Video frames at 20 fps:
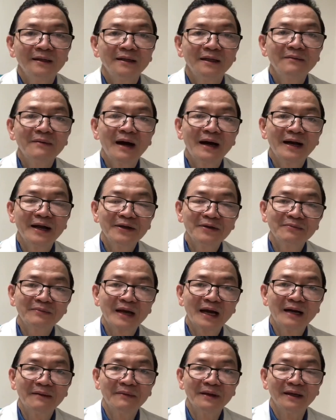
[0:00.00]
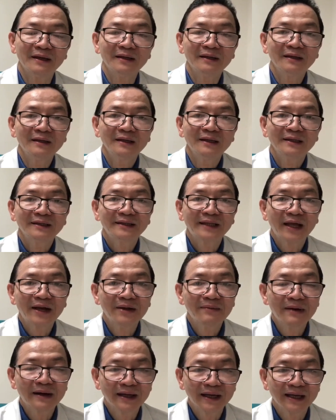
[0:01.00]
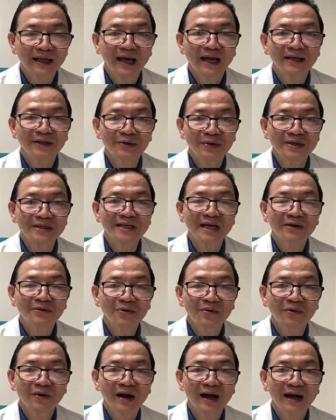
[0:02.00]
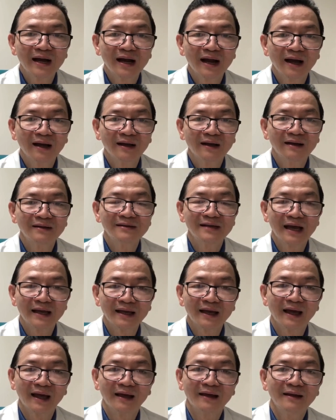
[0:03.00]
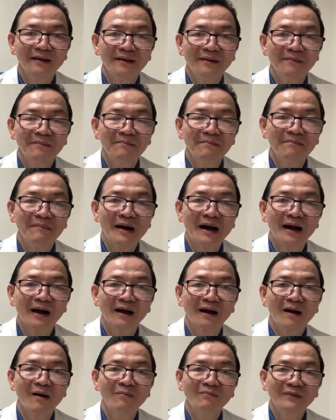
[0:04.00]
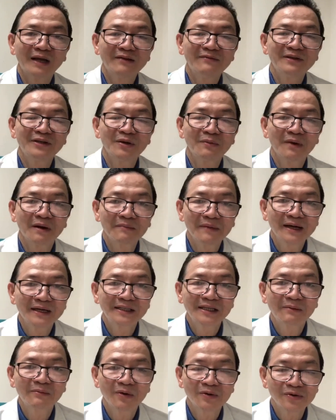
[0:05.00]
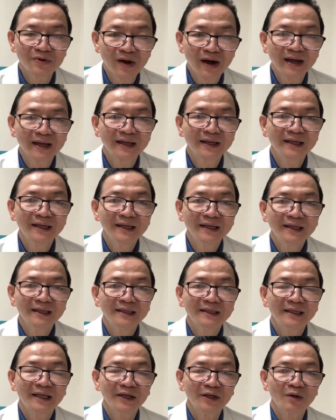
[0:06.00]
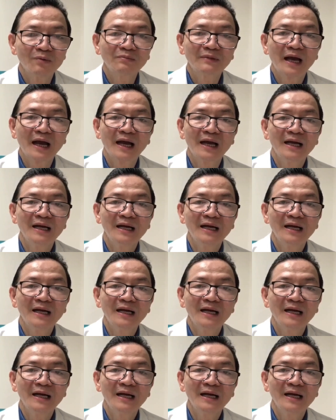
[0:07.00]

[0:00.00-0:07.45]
Thứ ba nếu chúng ta bị tê niêm mạc dài dài chuyển sáng ruột hay là ngược xã nhé mà không thấy vi trùng HB trong nội soi thì chúng ta